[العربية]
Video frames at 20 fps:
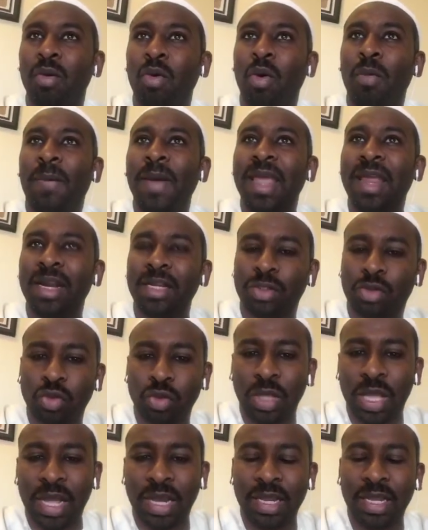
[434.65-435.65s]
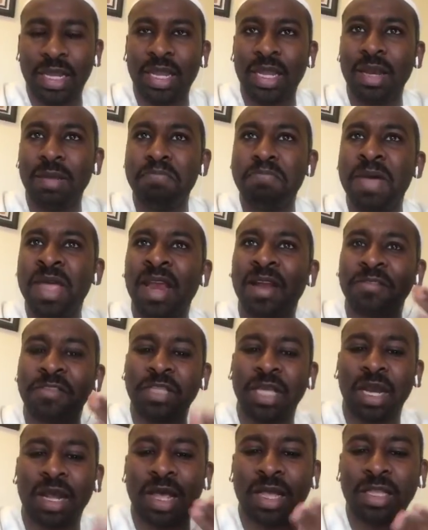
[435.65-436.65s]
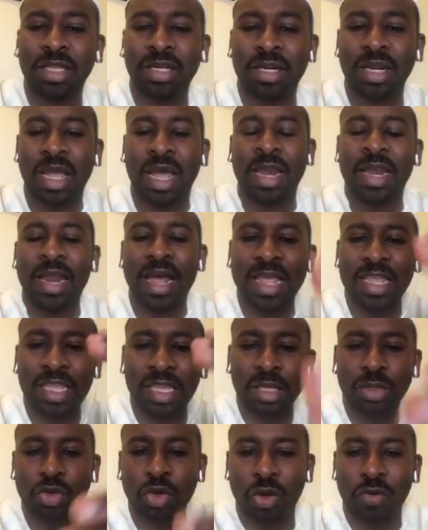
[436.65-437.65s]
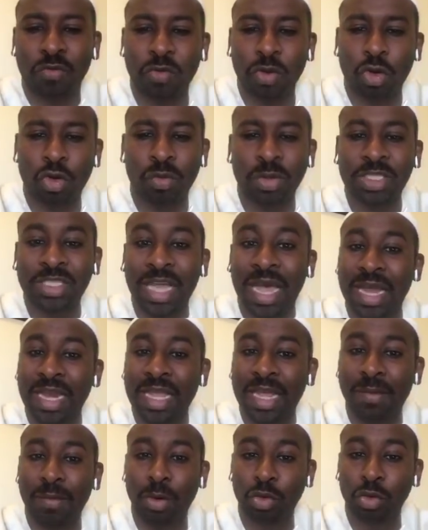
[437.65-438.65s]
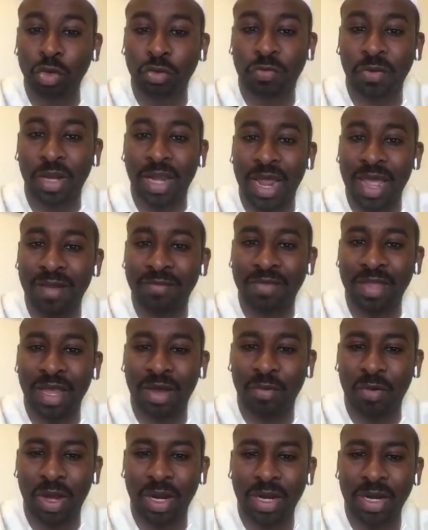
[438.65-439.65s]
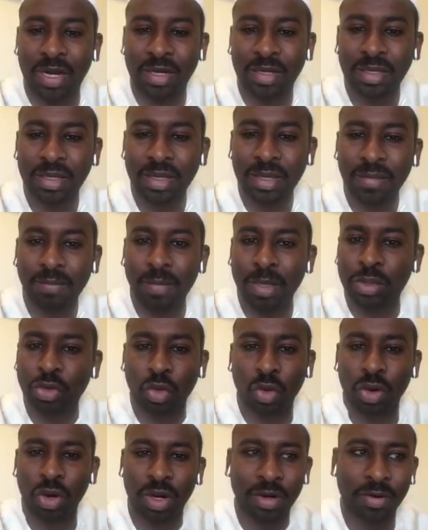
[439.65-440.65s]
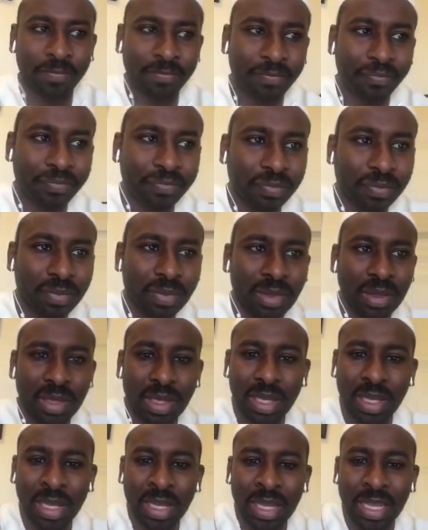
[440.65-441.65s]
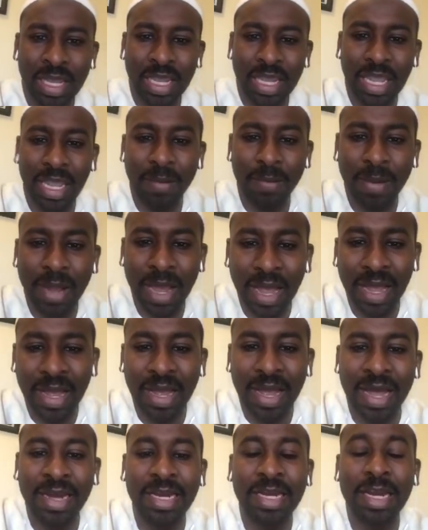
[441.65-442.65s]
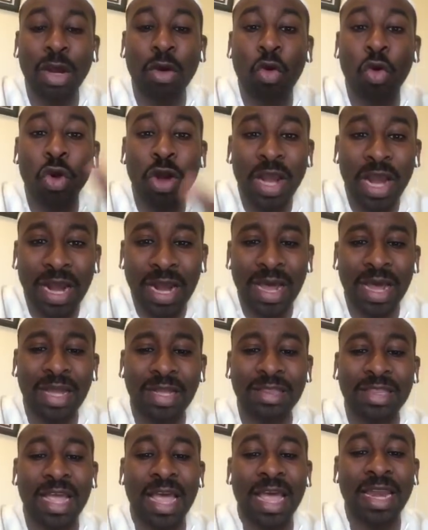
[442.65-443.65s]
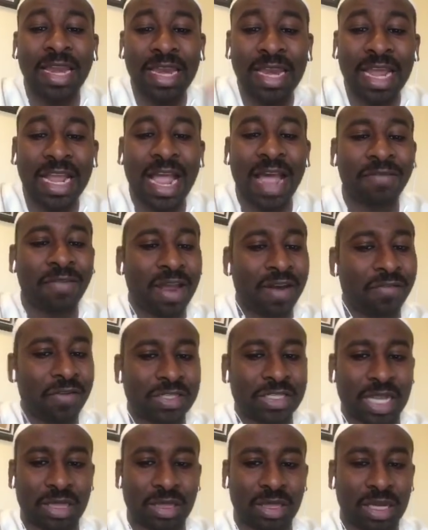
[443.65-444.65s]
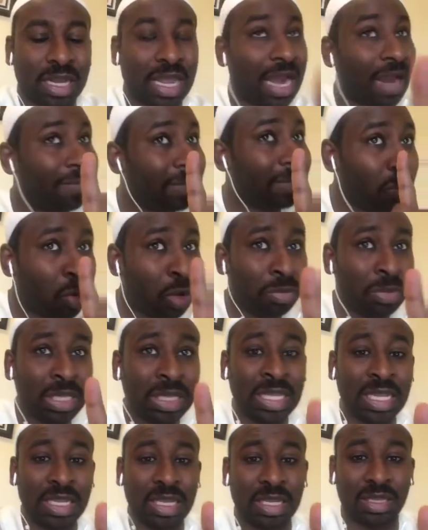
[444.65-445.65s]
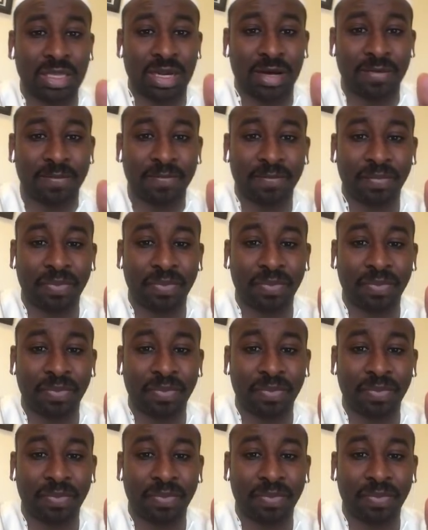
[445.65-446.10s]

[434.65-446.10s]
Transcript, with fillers: وبين السودانيين بنفس القدر اي زول فيكم هسه حاليا موجود في اللايف ده يا اخواننا مسؤول يبقى ان احنا كلنا دايرين نكافح الفساد الكلام ده مهم جدا جدا